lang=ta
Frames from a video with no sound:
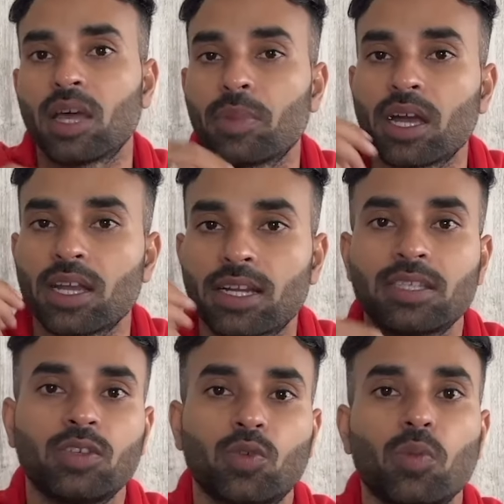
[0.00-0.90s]
நமக்கான
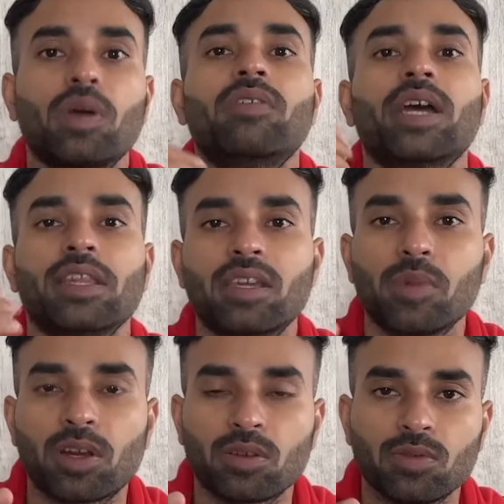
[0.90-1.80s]
ரிஸ்க் ரொம்பவே
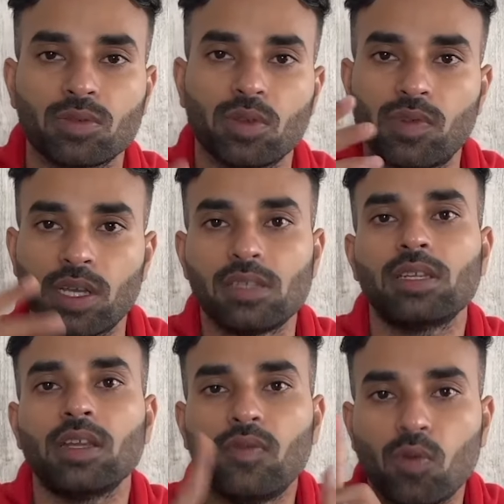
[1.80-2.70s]
அதிகமா இருக்கும் ஸோ ஃபர்ஸ்ட்
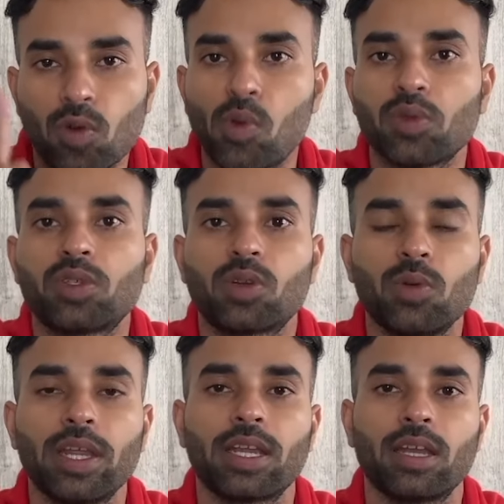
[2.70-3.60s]
அண்ட் ஃபோர்மோஸ்ட்
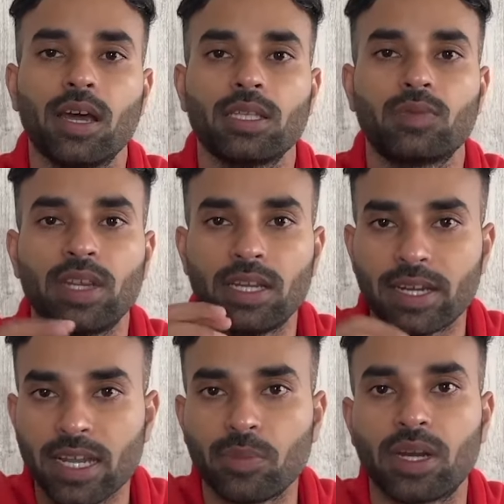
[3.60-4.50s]
ரூல் என்னன்னா ஸ்விங்
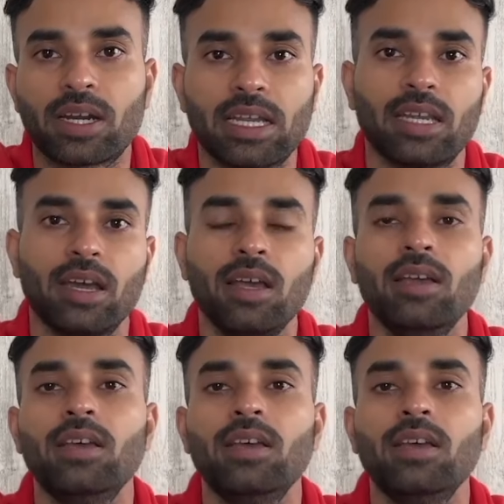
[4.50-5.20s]
ட்ரேடிங் பண்றீங்கன்னா